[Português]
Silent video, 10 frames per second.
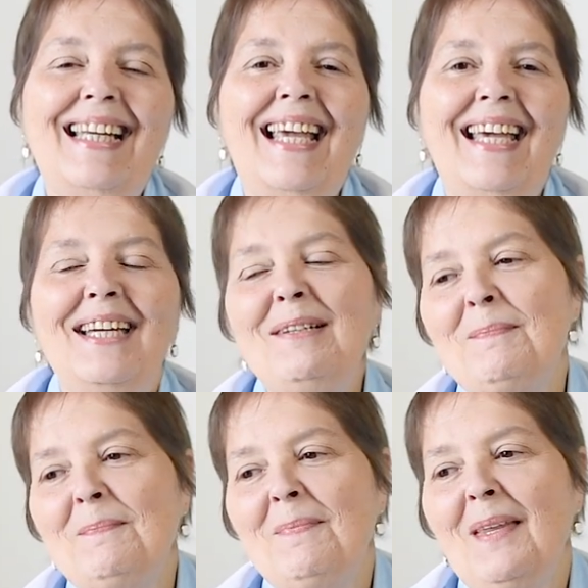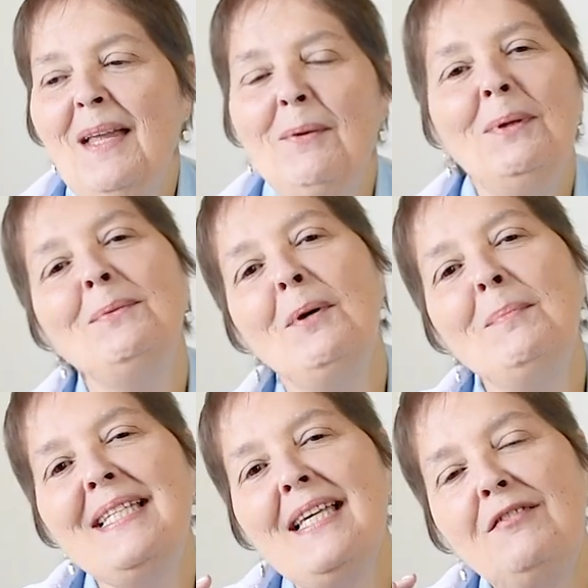que é quando
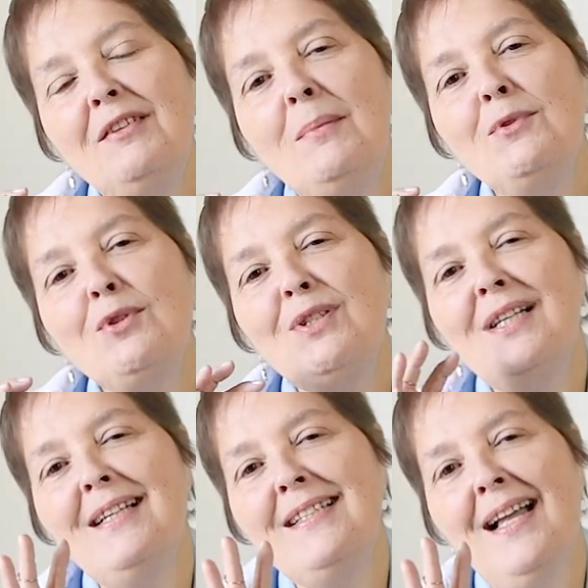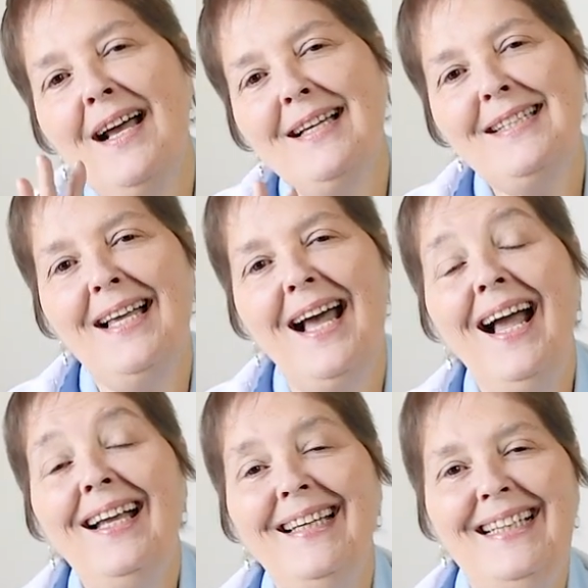observamos os cães da raça
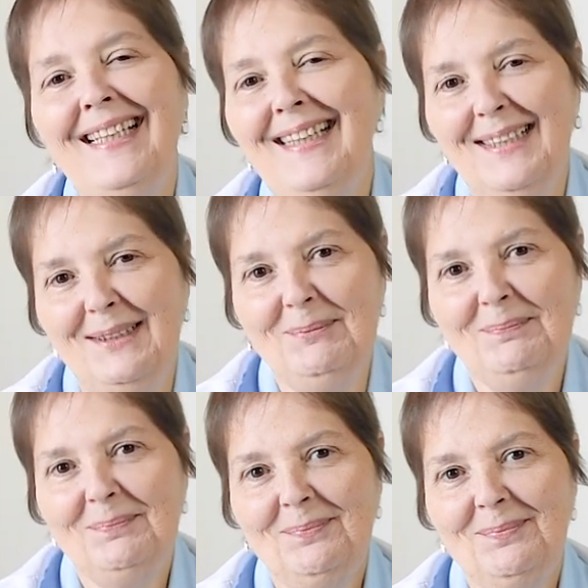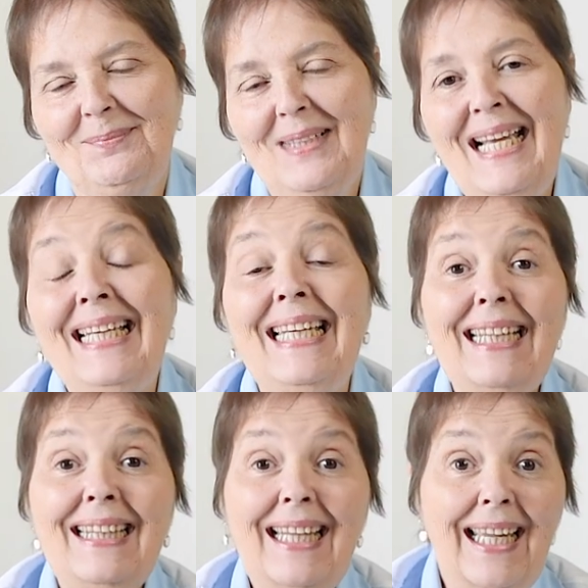Akita, que
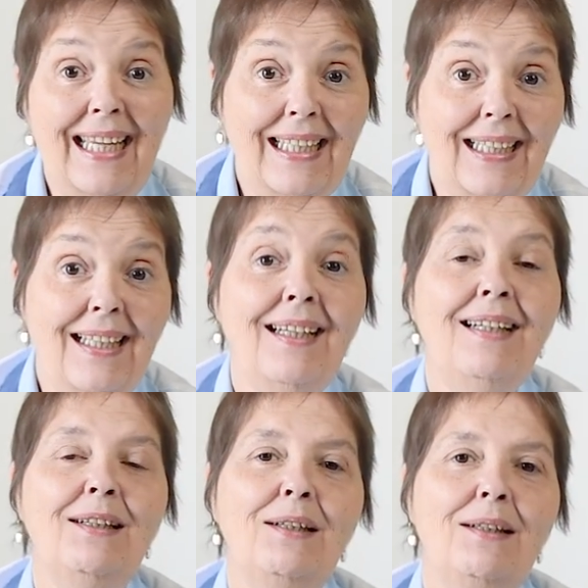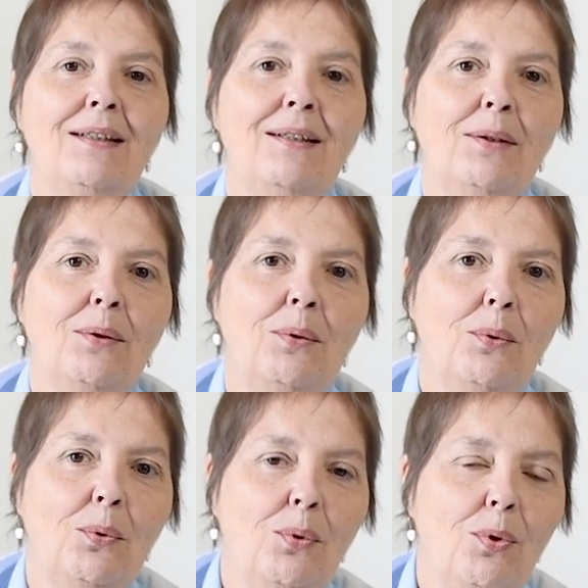tenha
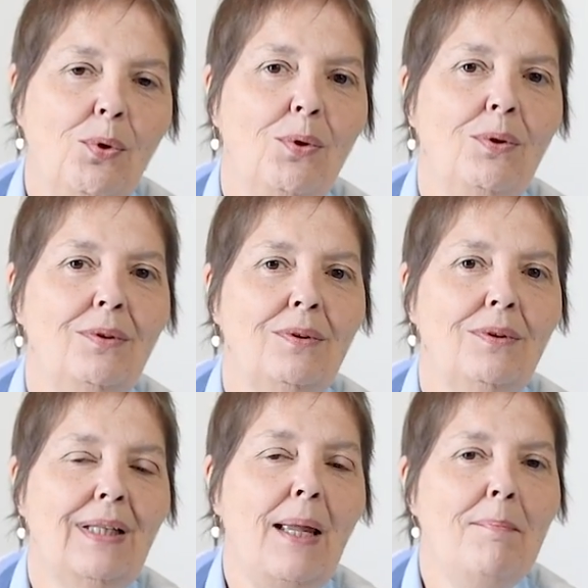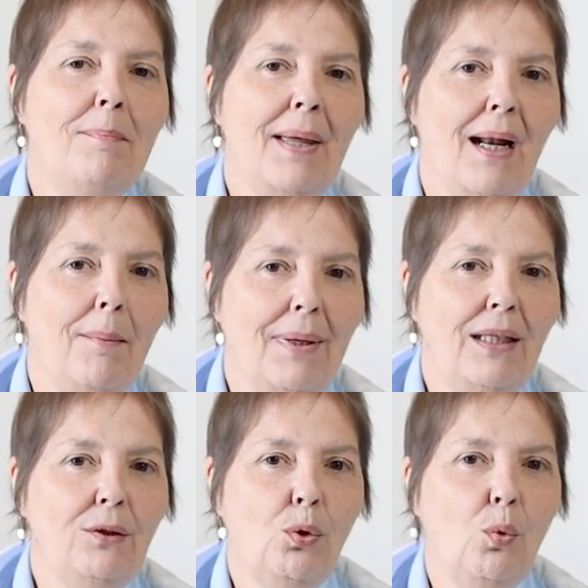o
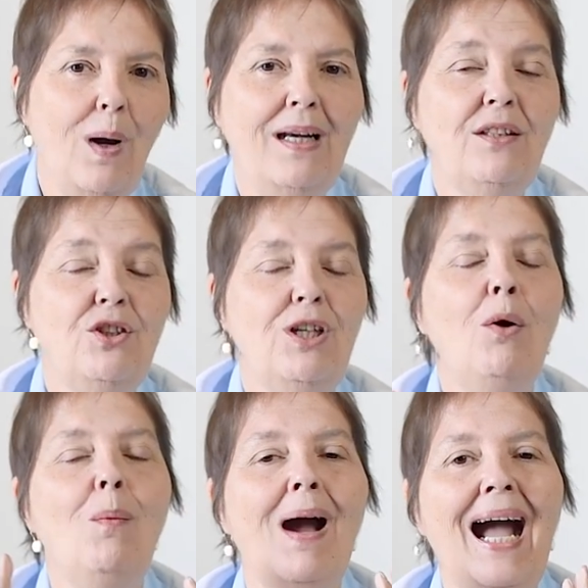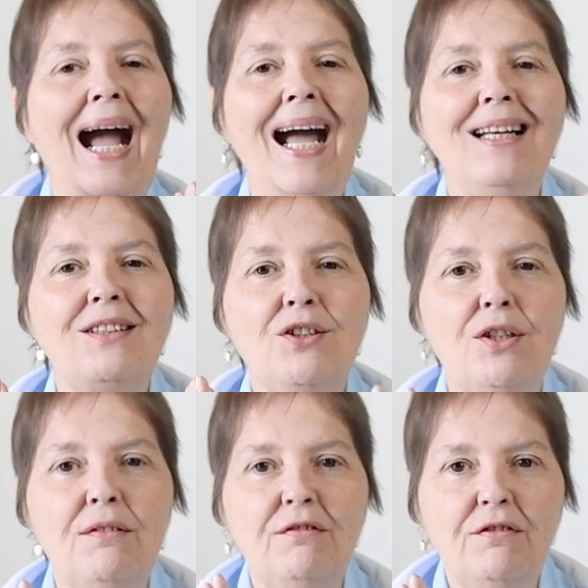temperamento guardião
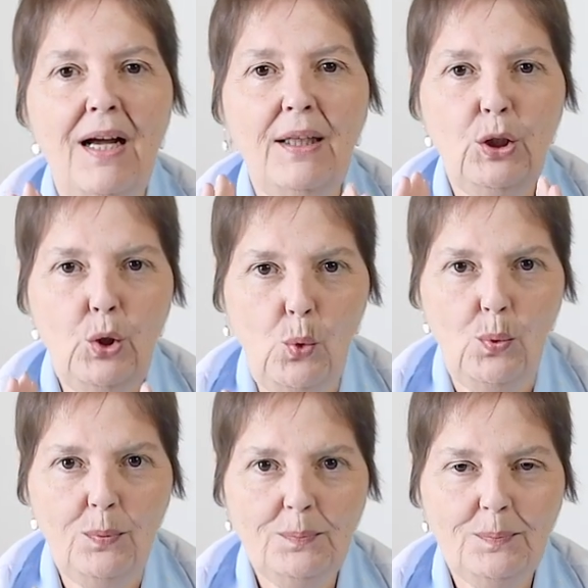ativado.